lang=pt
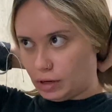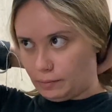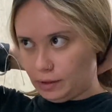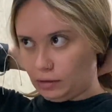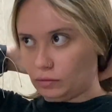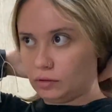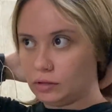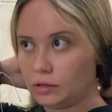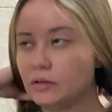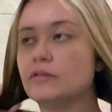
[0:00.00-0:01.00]
o cabelo.
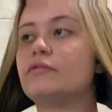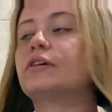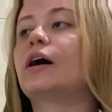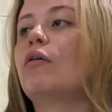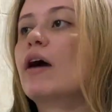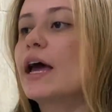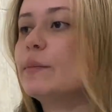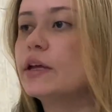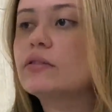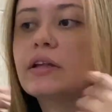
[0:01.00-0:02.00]
Fica um
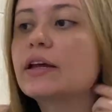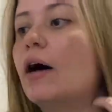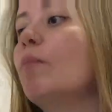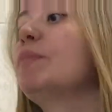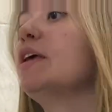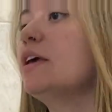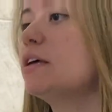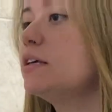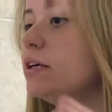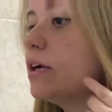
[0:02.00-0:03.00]
caimento legal.
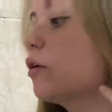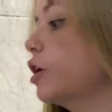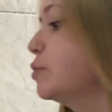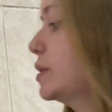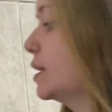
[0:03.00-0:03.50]
E eu gosto de passar